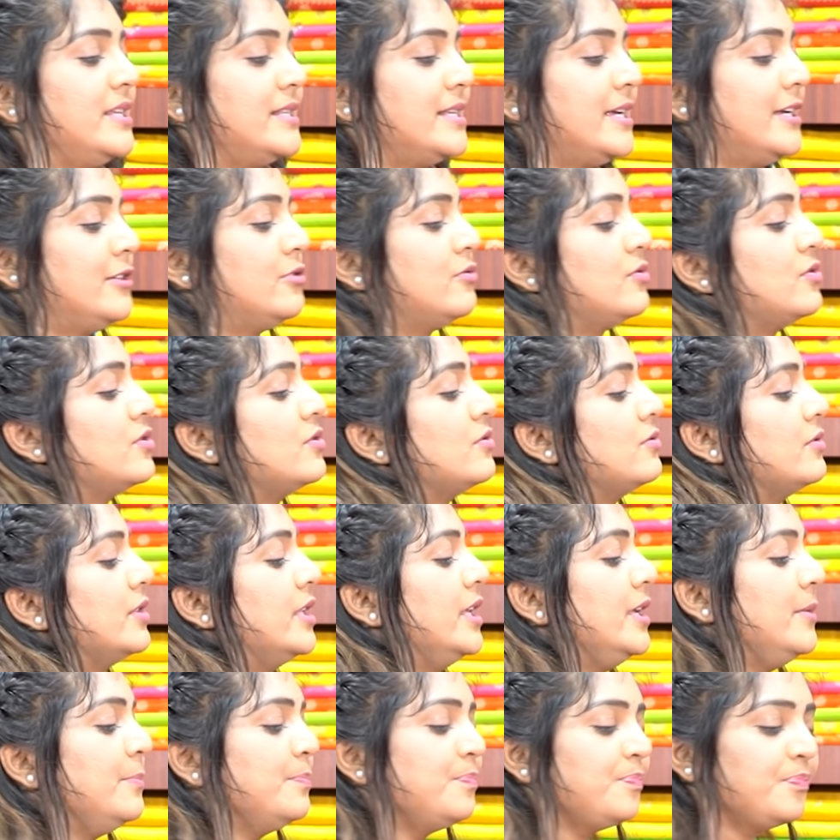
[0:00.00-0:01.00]
డిజైన్
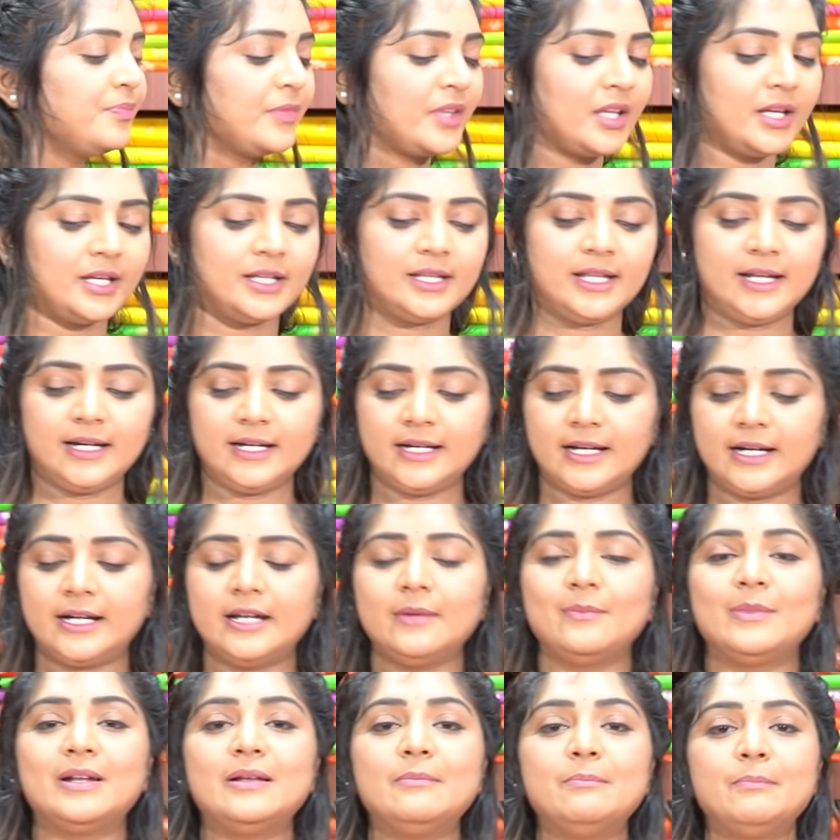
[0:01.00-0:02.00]
వస్తుంది
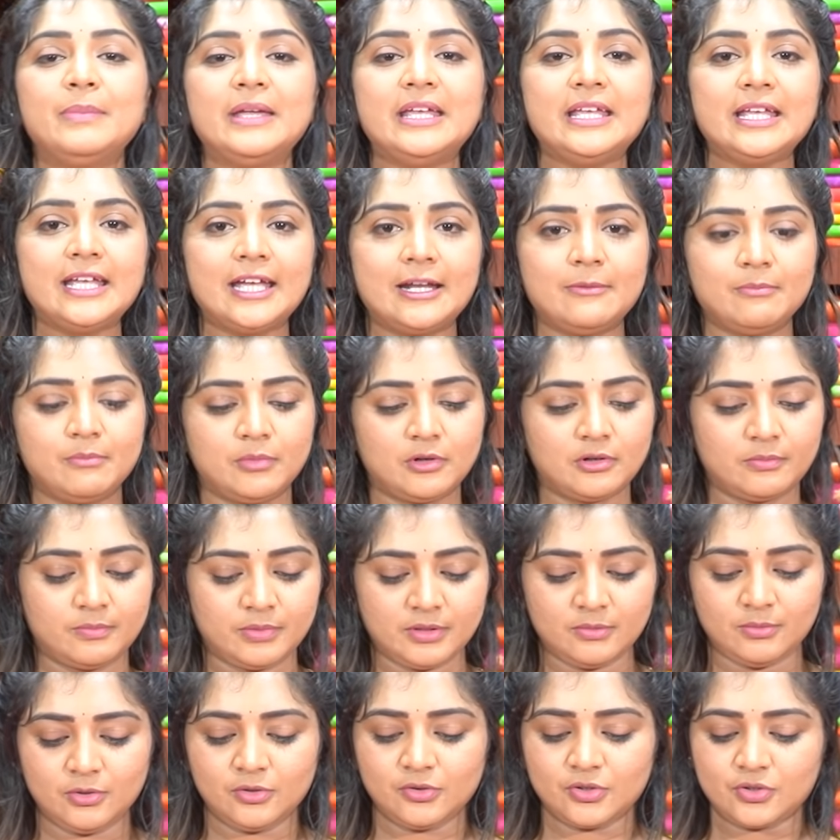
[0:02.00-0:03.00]
ఇదేంటంటే మనం పింక్ అండ్
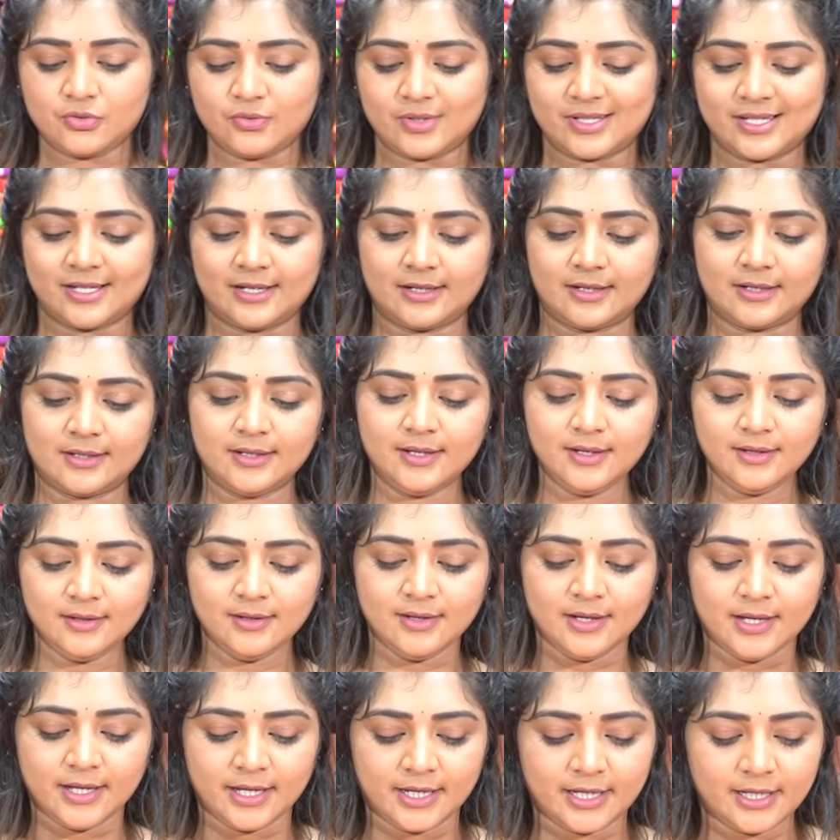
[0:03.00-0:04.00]
పర్పుల్ బ్లూ చూసాం కదా
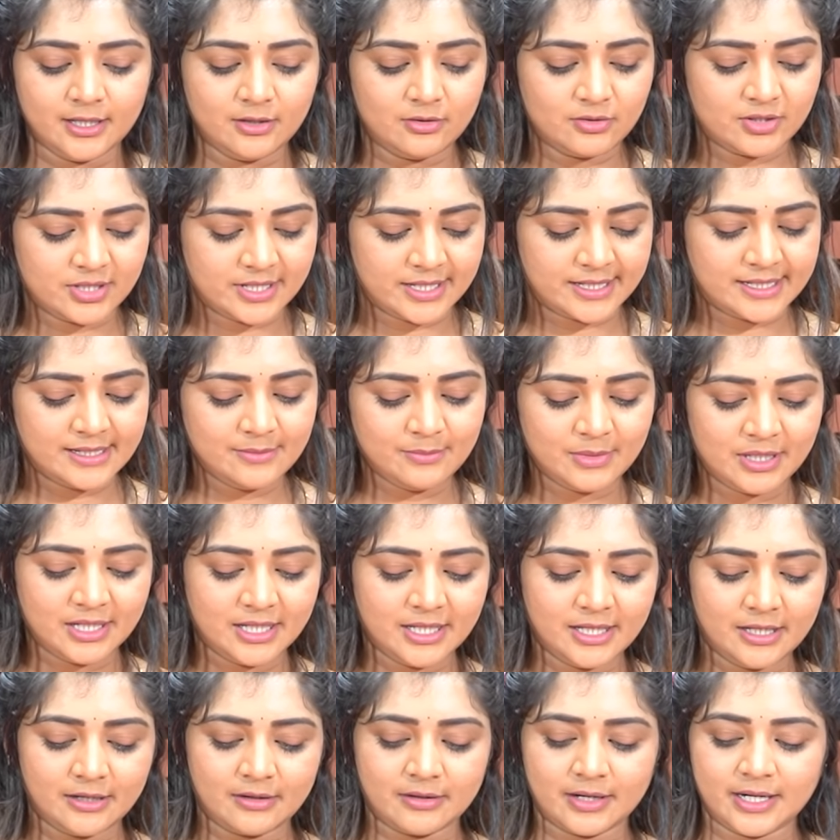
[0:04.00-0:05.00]
ఇది వచ్చేసి
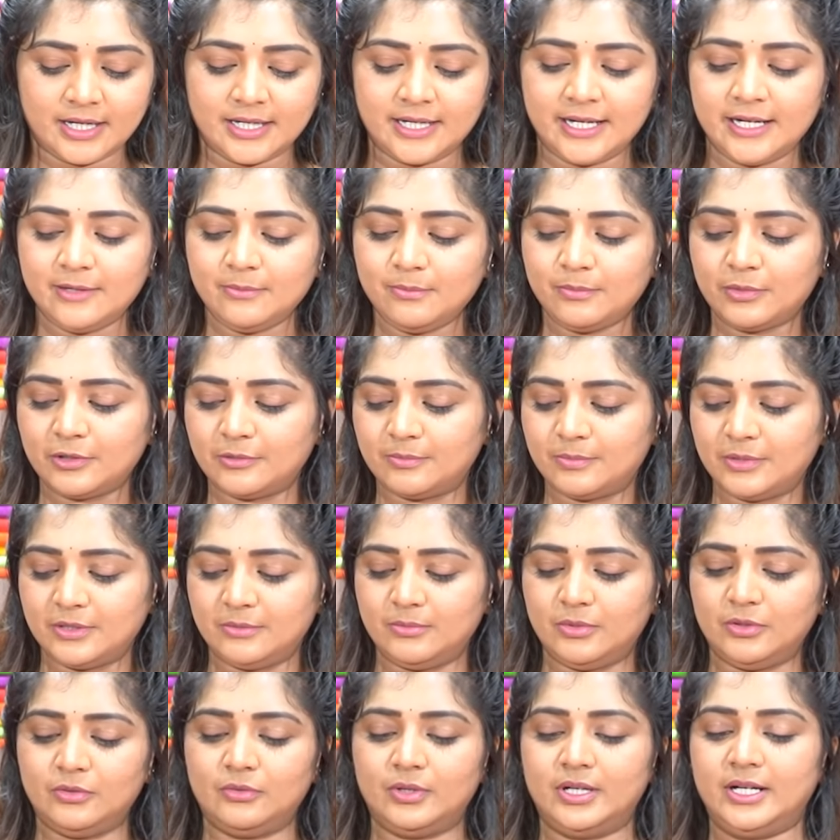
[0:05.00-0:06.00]
మనకి రెడ్ అండ్
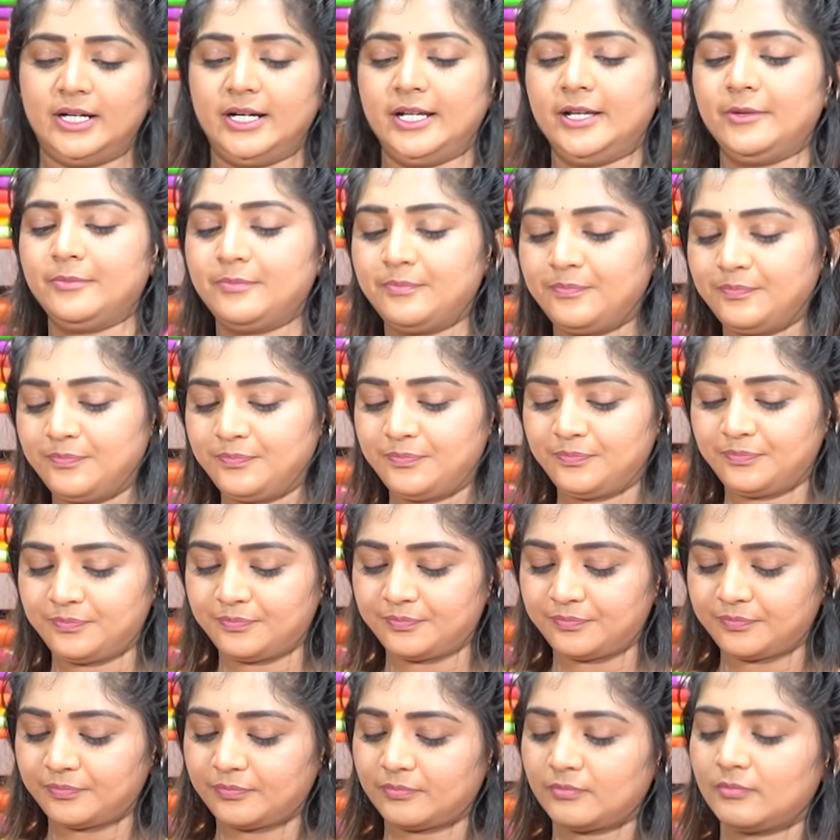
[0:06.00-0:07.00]
పర్పుల్ బ్లూ అండి
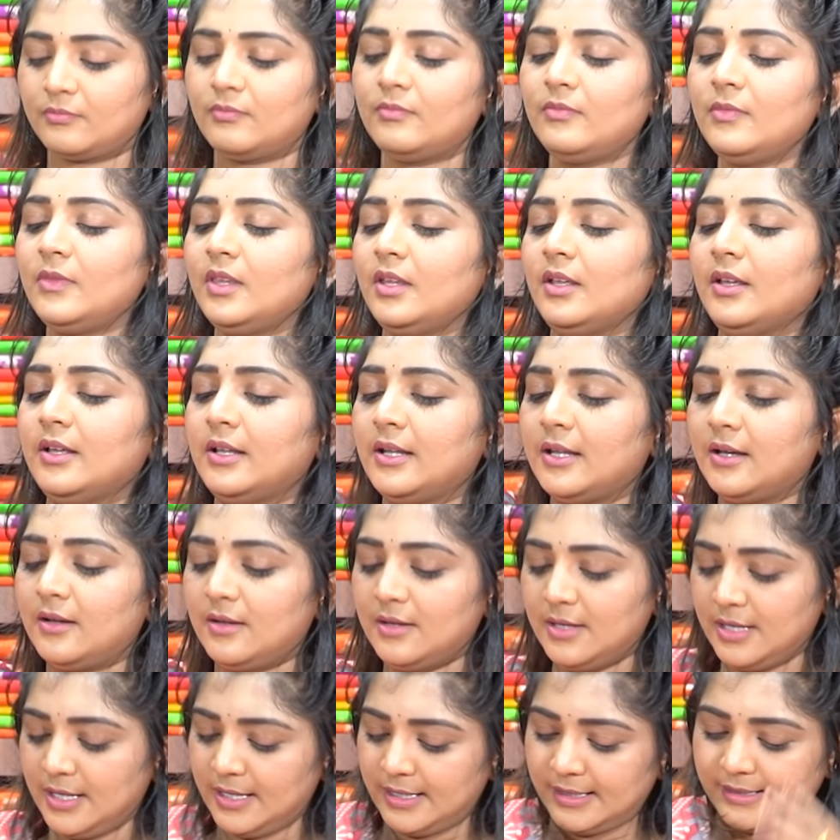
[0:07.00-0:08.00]
ఇలా
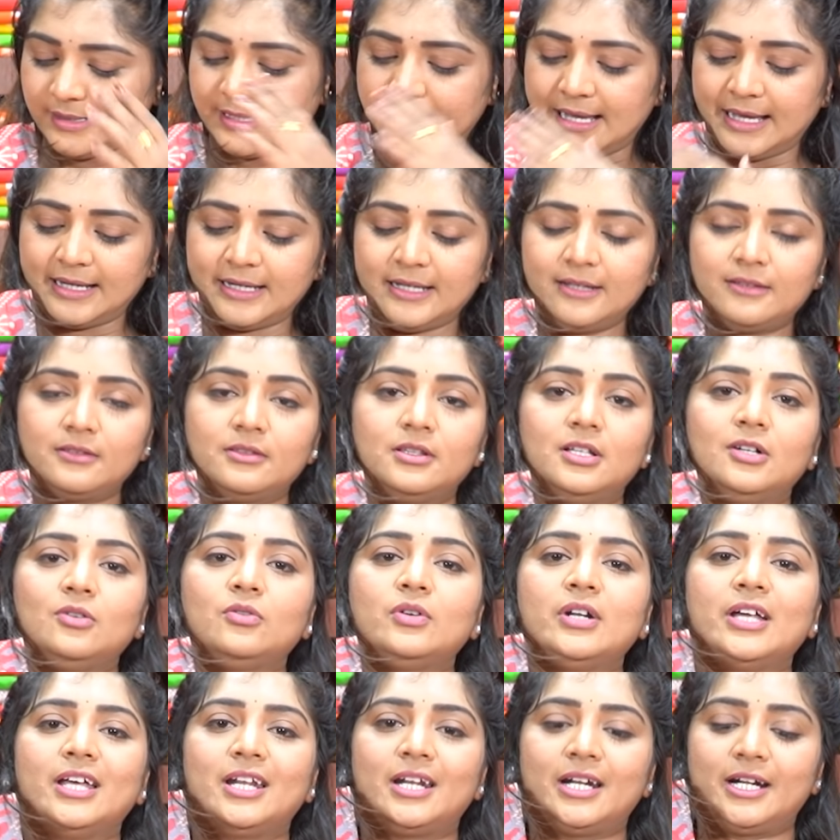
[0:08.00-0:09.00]
శారీ అంతా
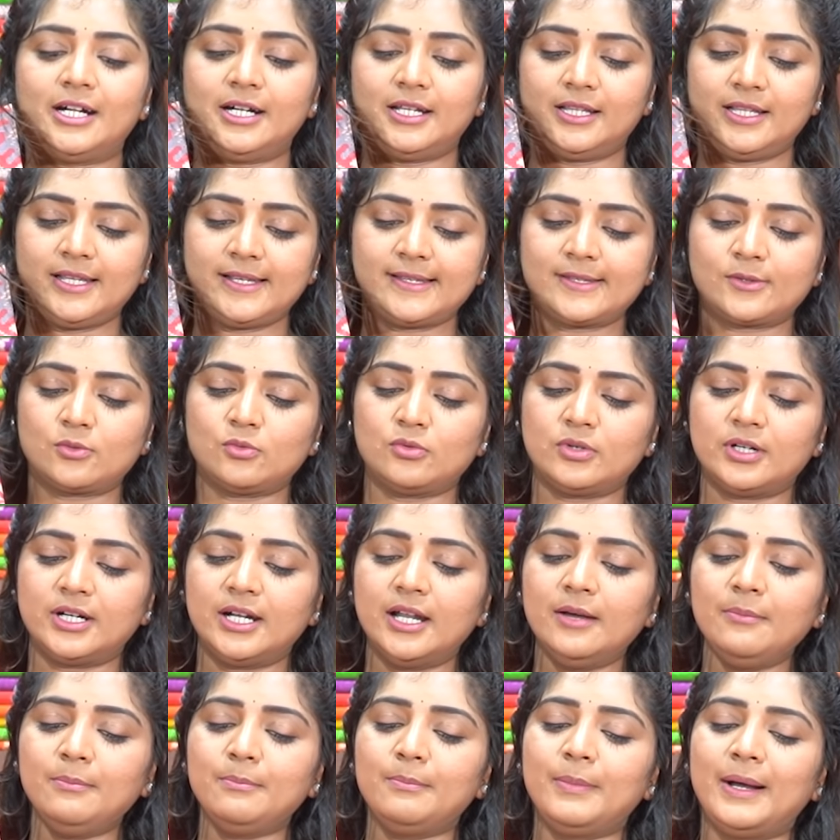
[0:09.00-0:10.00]
కూడా రెడ్
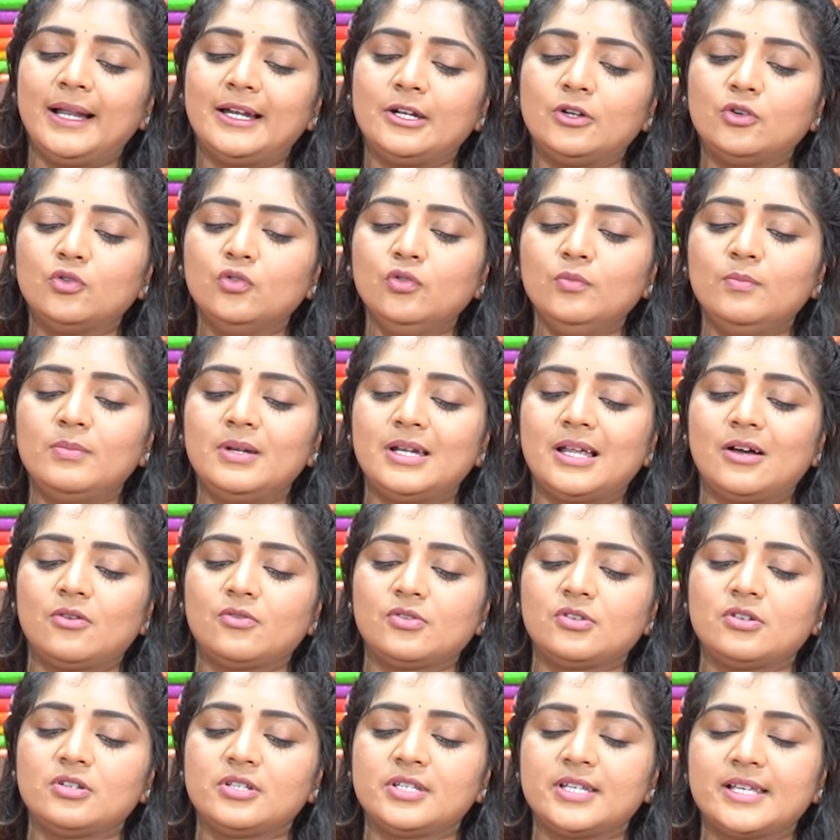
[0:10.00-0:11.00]
తీసుకుంటున్నాం పళ్ళు
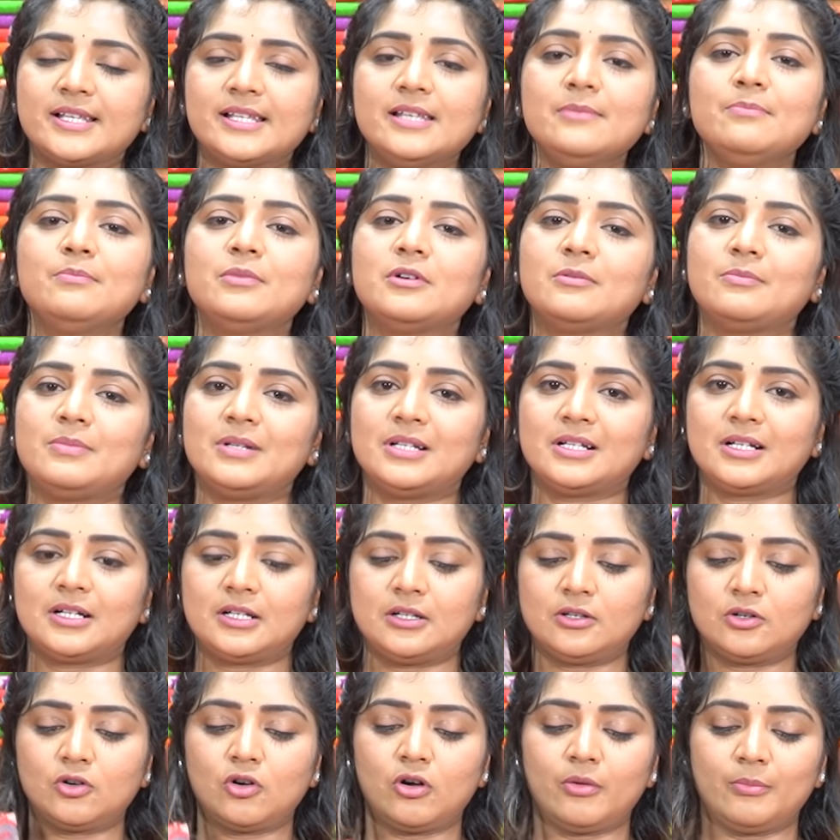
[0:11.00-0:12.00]
బ్లౌజ్ వచ్చేసి పర్పుల్
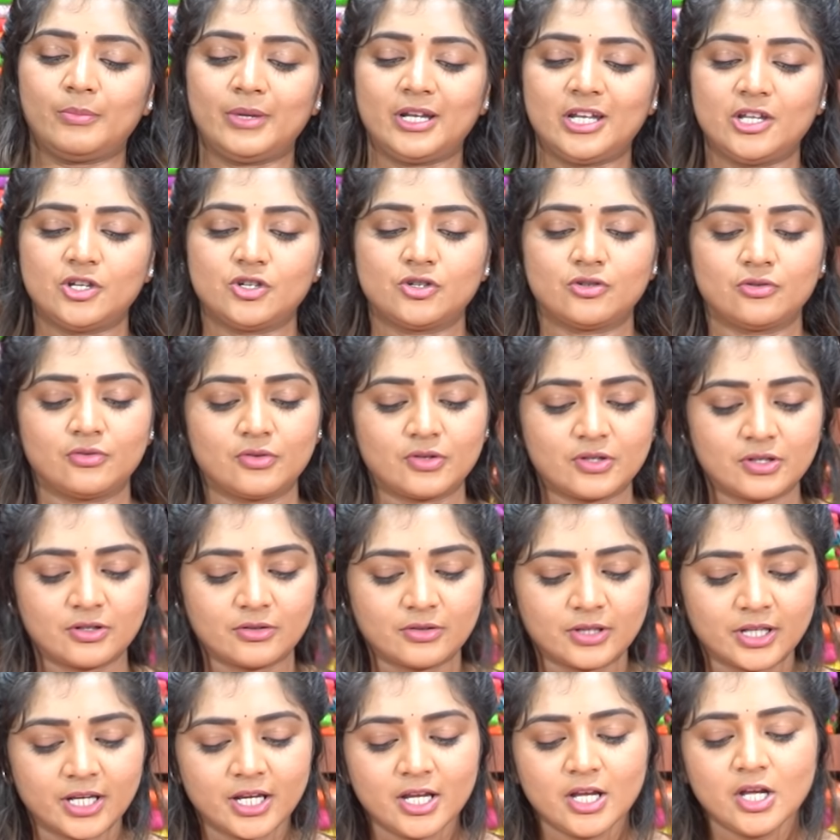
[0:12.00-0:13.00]
కలర్ కాంబినేషన్
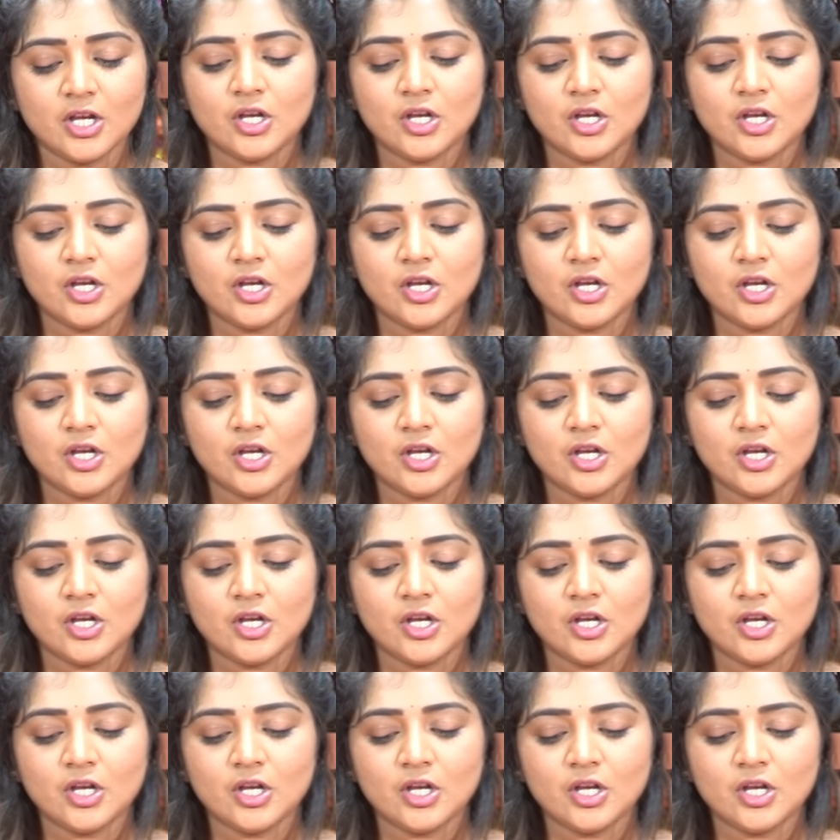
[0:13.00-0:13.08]
వస్తుంది